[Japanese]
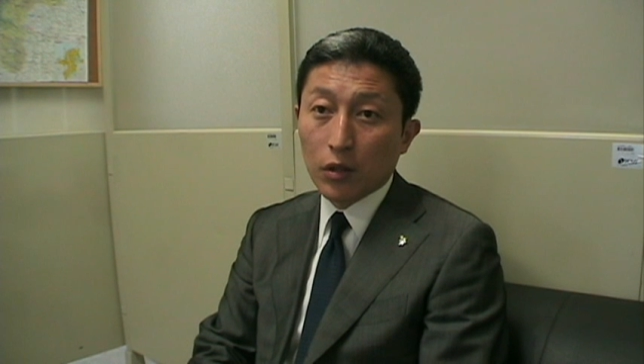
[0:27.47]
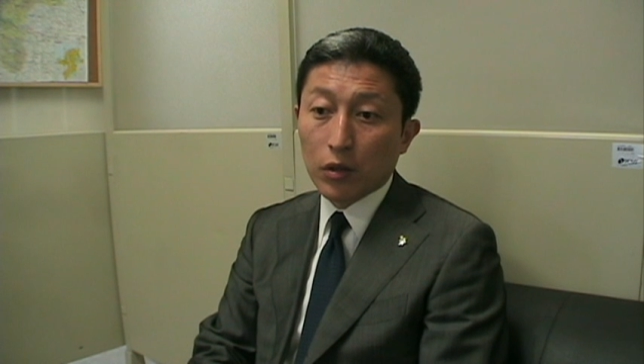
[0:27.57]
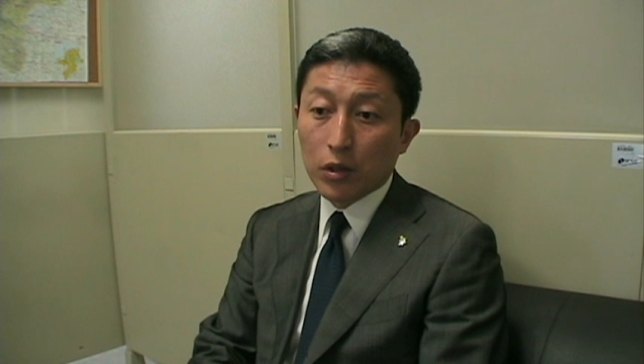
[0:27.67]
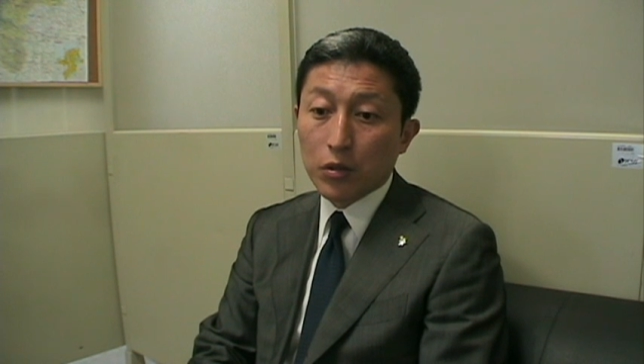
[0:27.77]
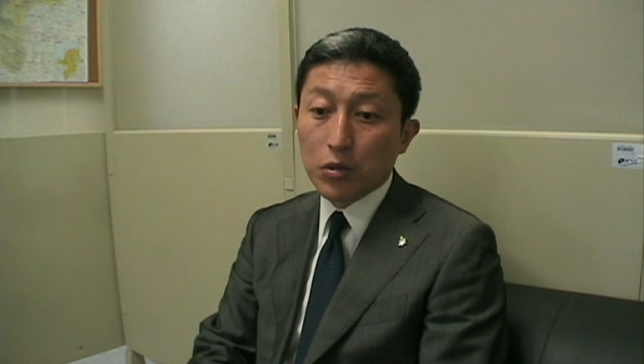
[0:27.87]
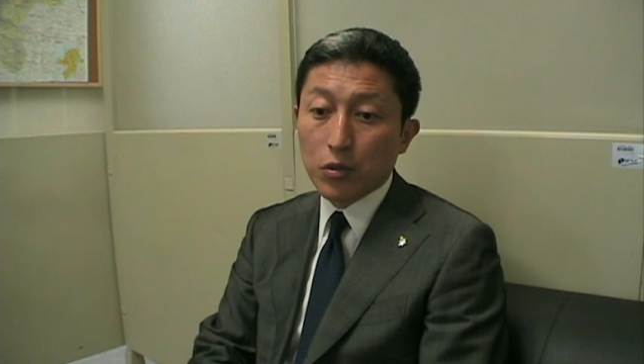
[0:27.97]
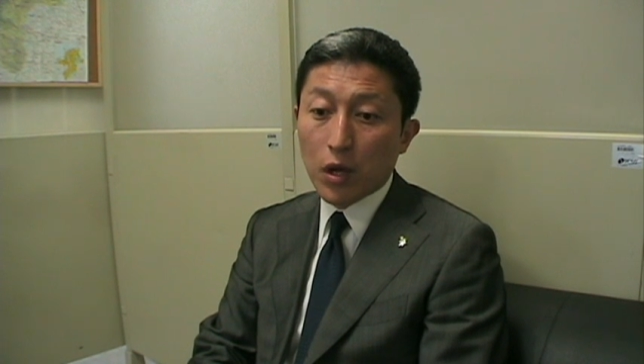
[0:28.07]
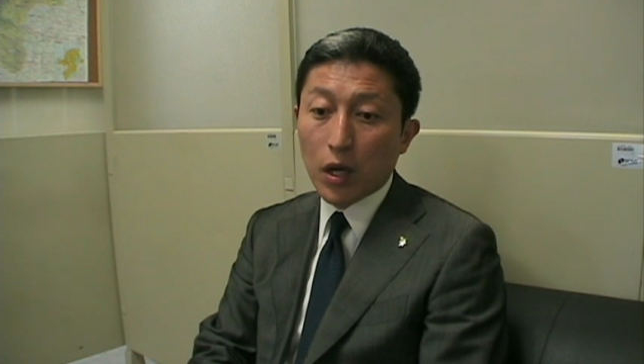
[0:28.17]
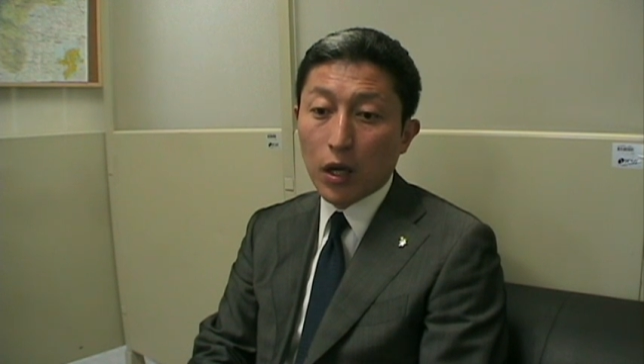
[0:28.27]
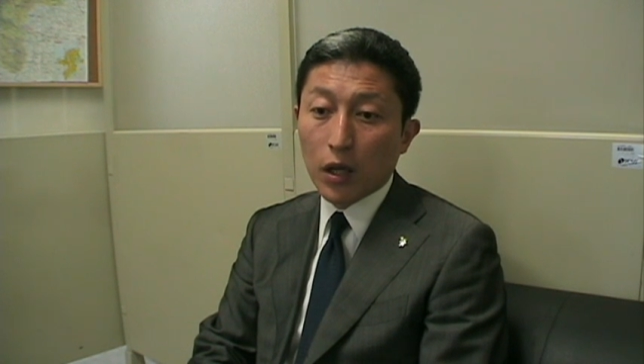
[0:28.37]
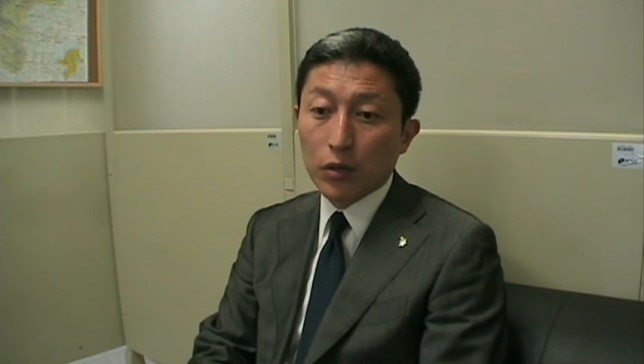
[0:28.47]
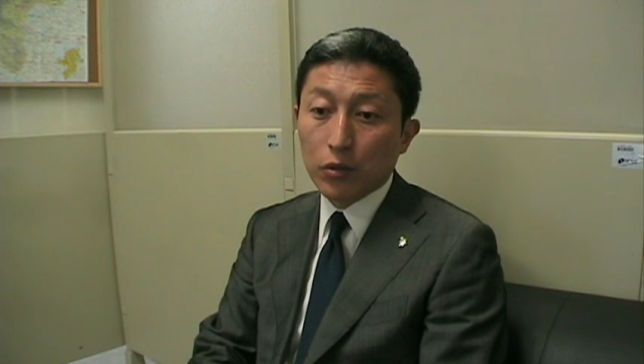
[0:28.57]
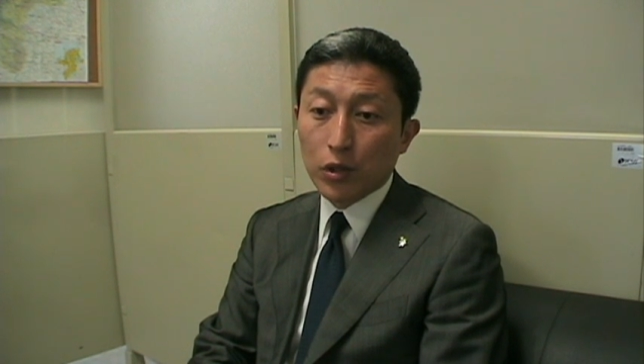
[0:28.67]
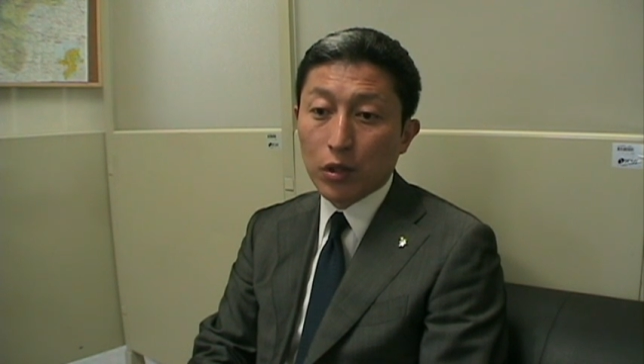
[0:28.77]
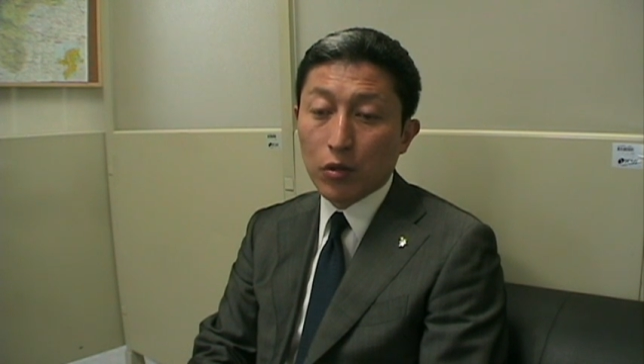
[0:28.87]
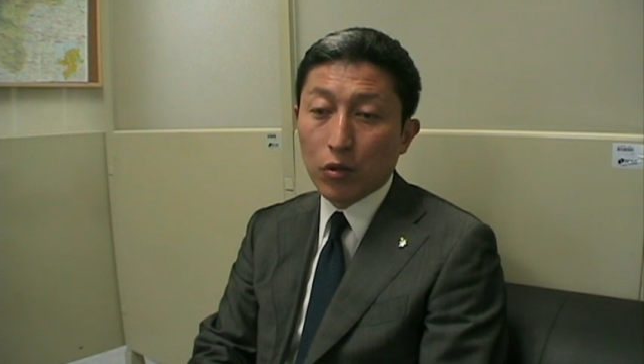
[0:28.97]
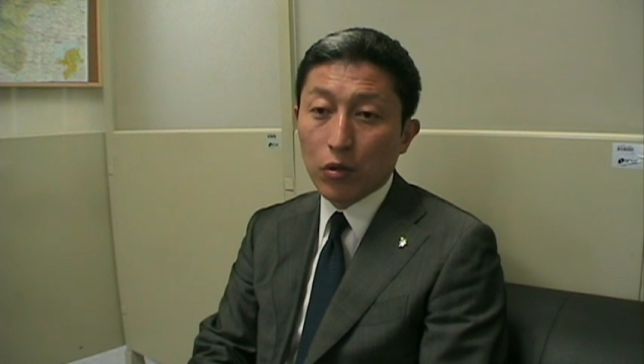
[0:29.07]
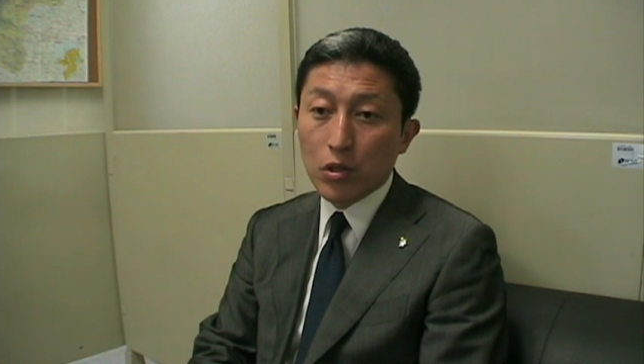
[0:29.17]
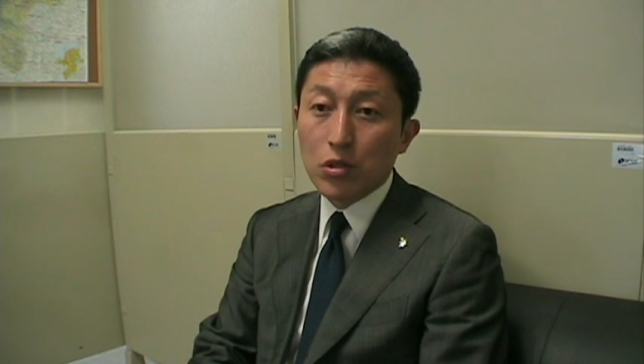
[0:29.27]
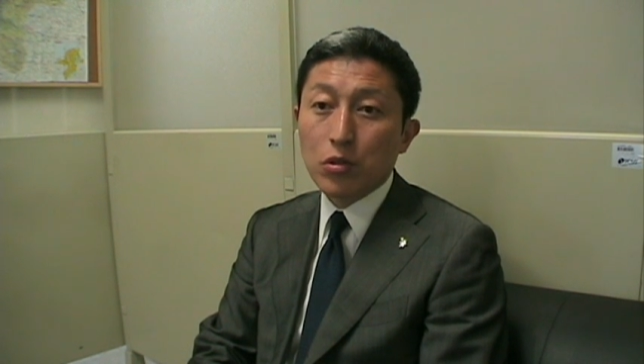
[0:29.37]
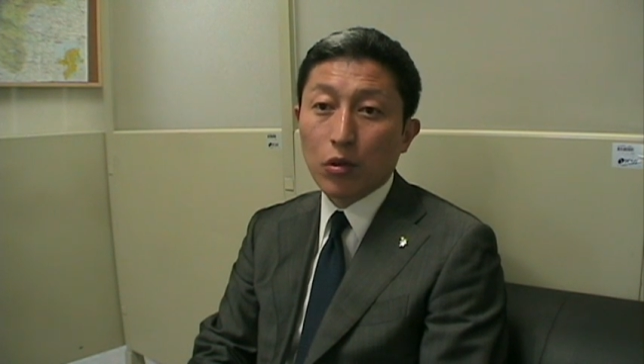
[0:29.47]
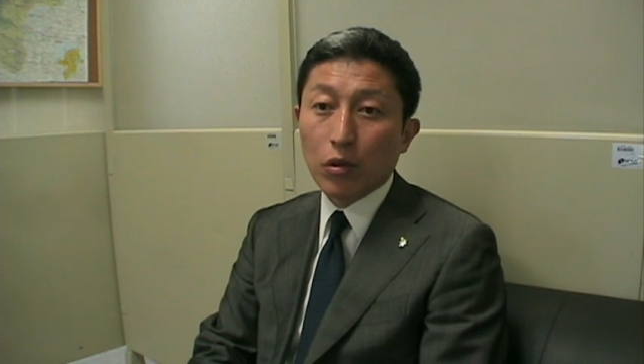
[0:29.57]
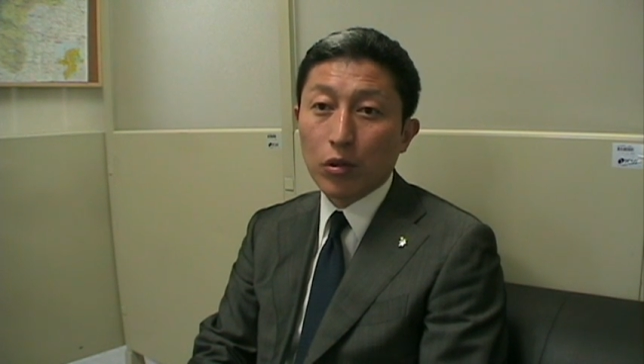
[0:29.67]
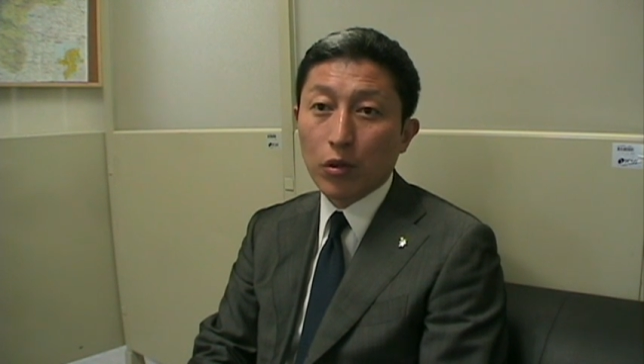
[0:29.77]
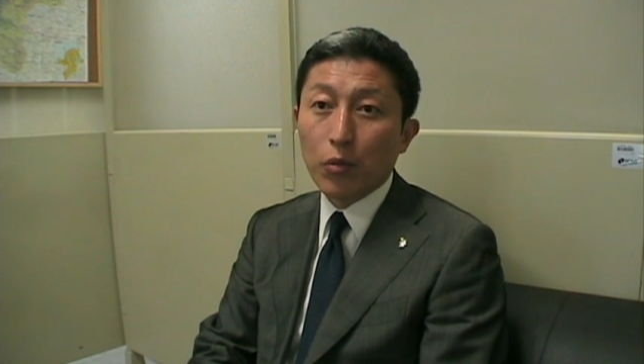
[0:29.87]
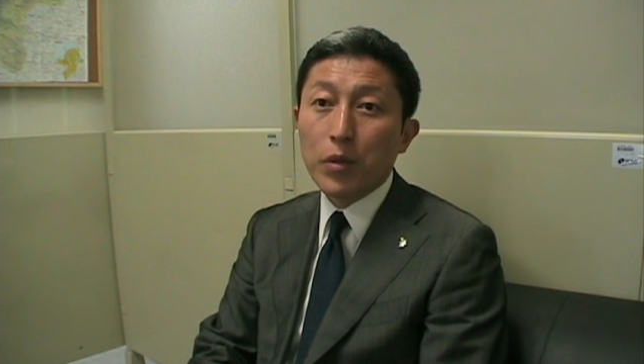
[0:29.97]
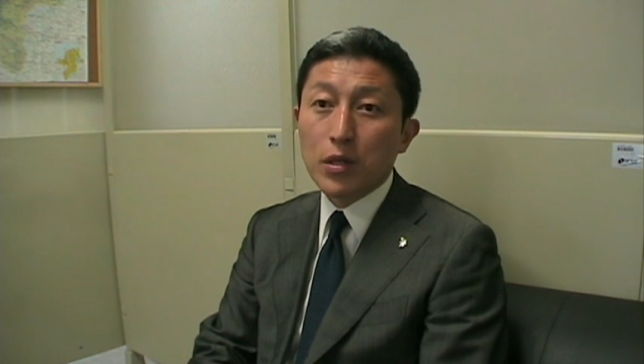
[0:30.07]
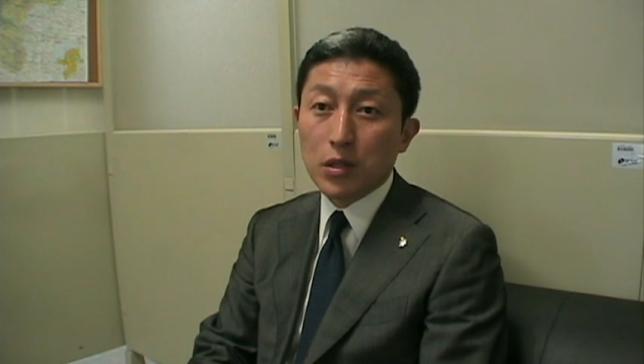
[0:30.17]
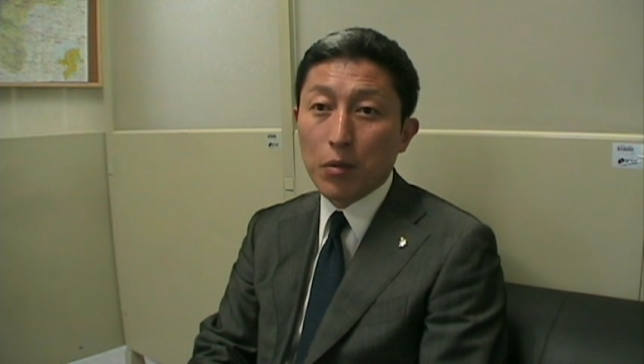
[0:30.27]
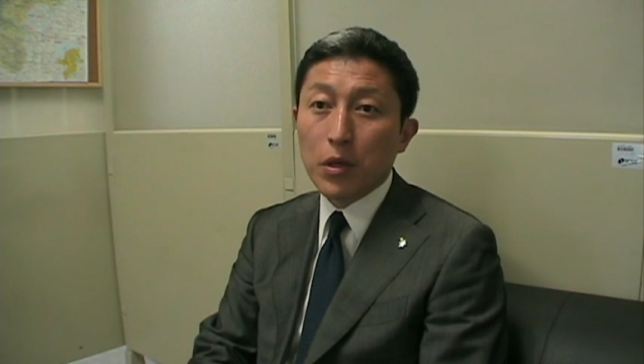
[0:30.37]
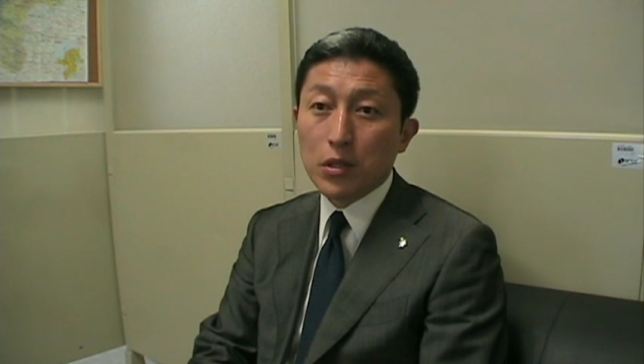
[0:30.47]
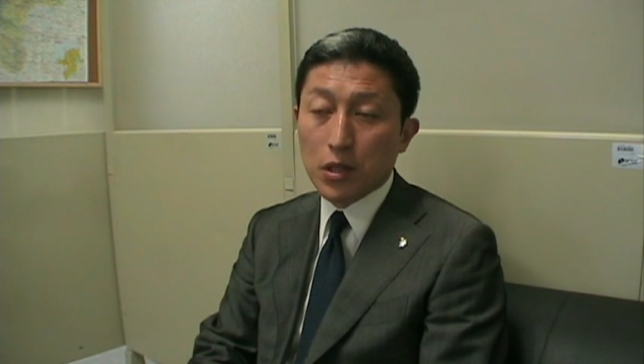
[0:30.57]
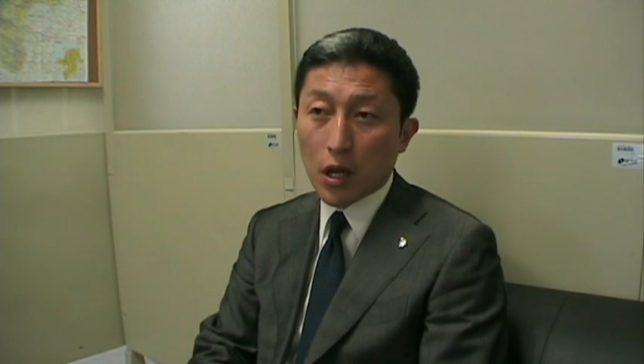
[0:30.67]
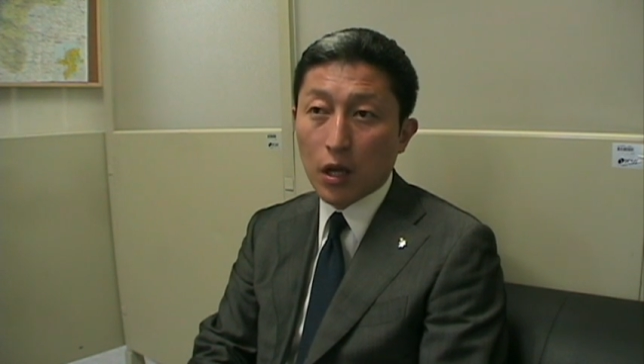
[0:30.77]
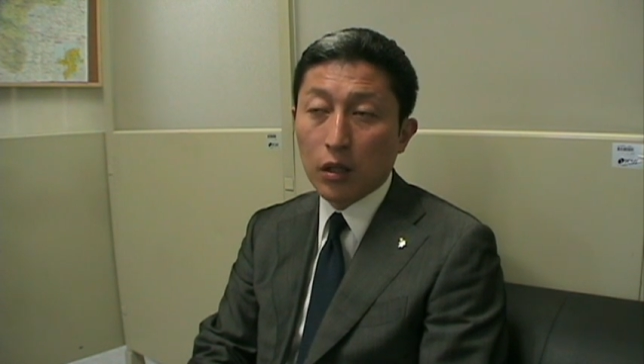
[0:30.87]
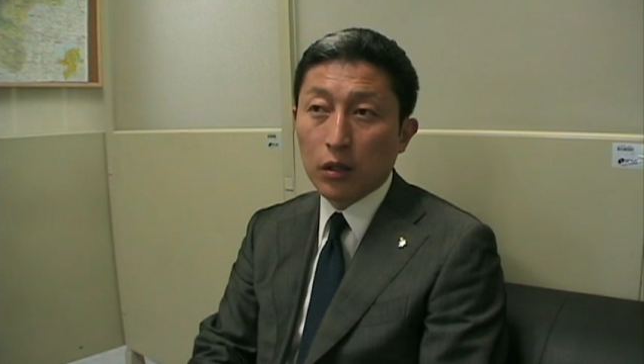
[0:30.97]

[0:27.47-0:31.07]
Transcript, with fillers: 私はあの立候補の意思を表明してました